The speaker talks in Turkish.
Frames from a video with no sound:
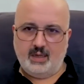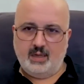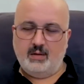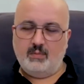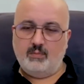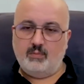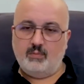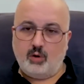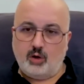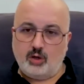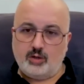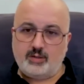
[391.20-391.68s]

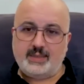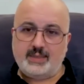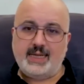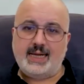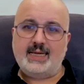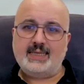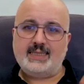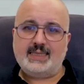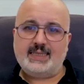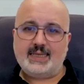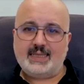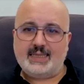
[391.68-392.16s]
Bosna
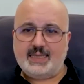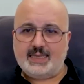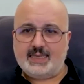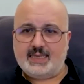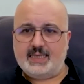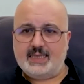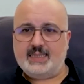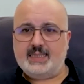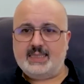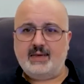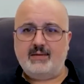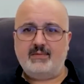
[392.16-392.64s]

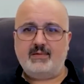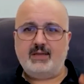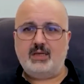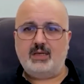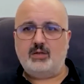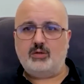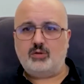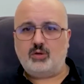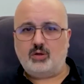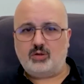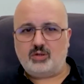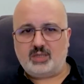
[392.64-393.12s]
Hersek'teki
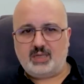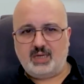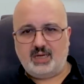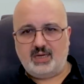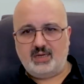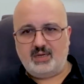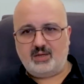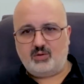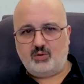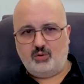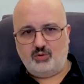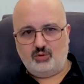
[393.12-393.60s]
sevgili
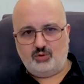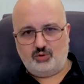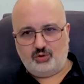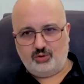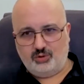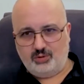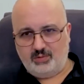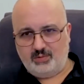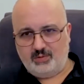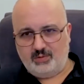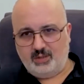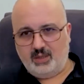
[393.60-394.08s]
dostlarla
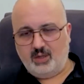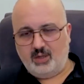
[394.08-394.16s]
konuşun.